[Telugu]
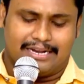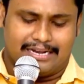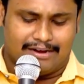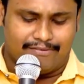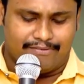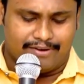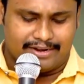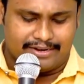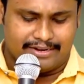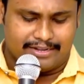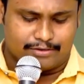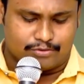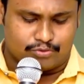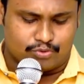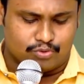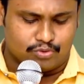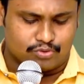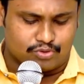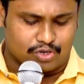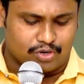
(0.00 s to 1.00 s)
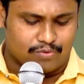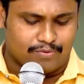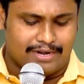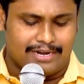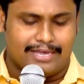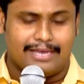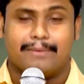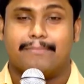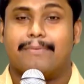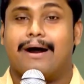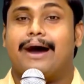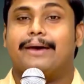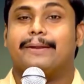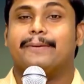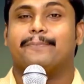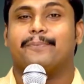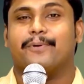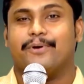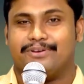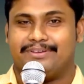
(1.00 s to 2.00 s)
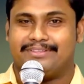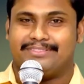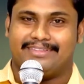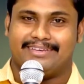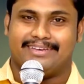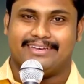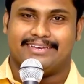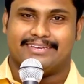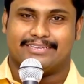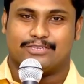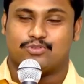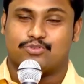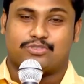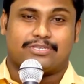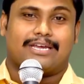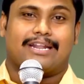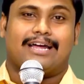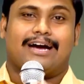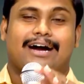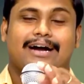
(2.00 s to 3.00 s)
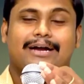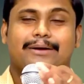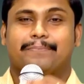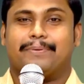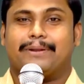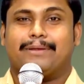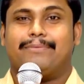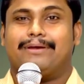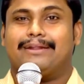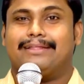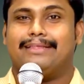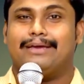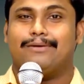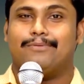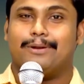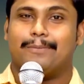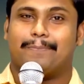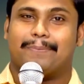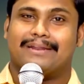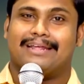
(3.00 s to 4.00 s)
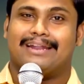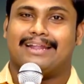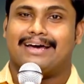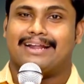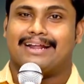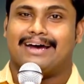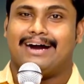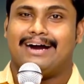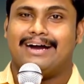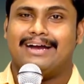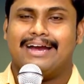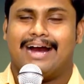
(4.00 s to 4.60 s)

గవర్నర్ కూతురు వలె మారిపోయింది చూసారా ప్రియమైన దేవుని పిల్లలారా